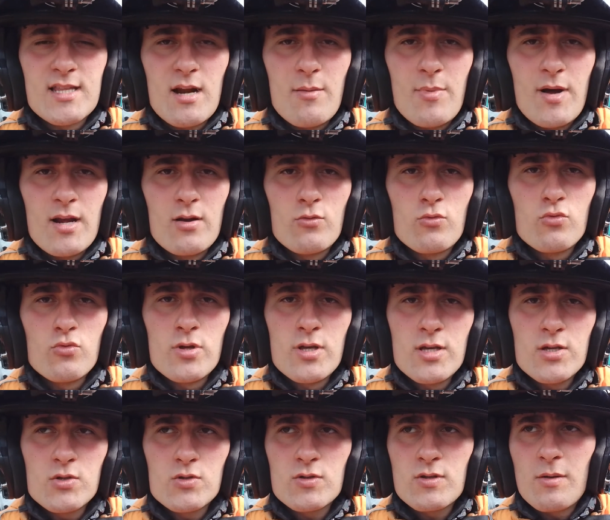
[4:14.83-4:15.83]
trabalham com
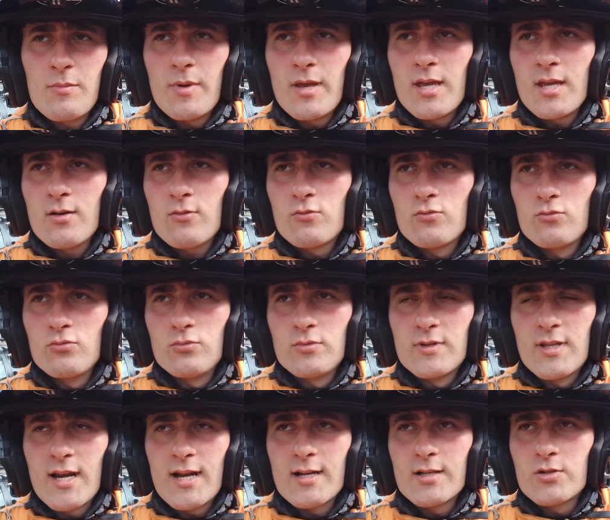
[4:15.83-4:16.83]
isso também, com
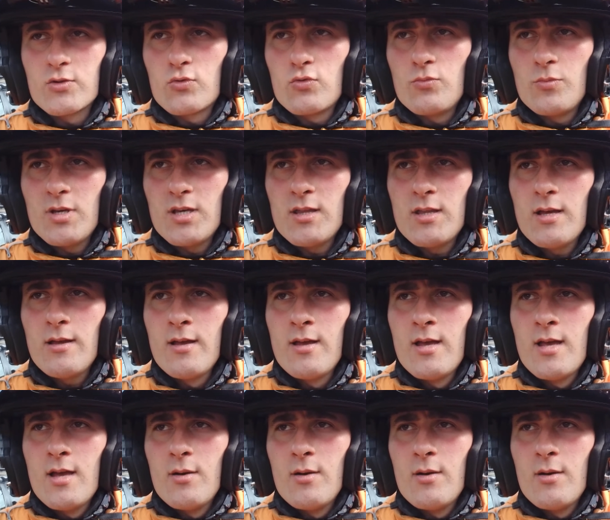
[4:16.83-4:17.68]
entrega de comida.